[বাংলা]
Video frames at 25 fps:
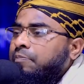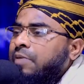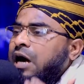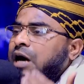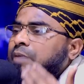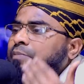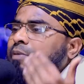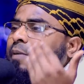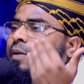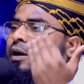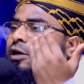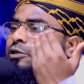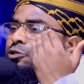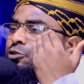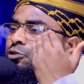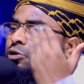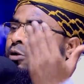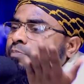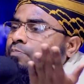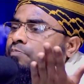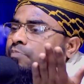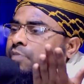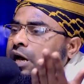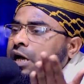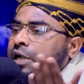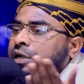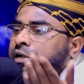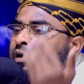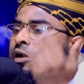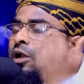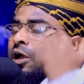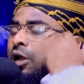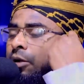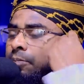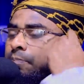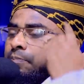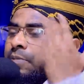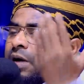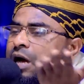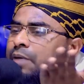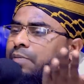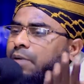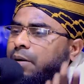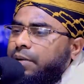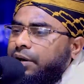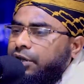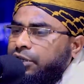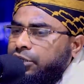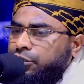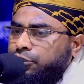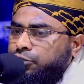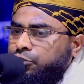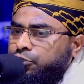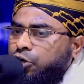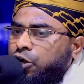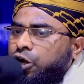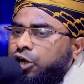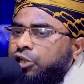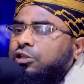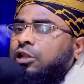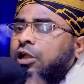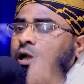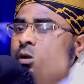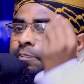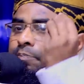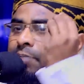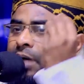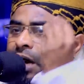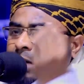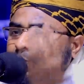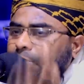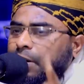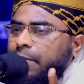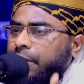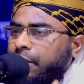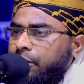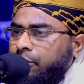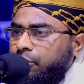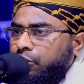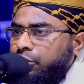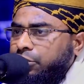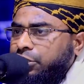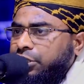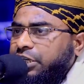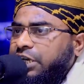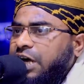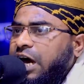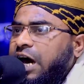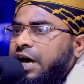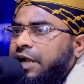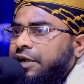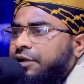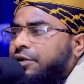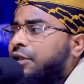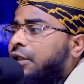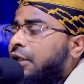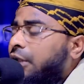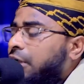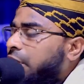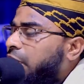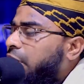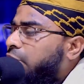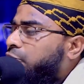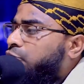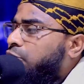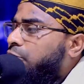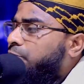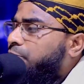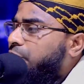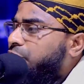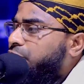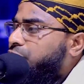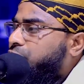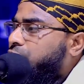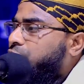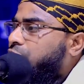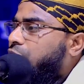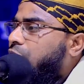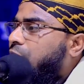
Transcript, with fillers: মা বাবার সম্মান মা বাবার ইজ্জত মা বাবার অধিকার এত বেশি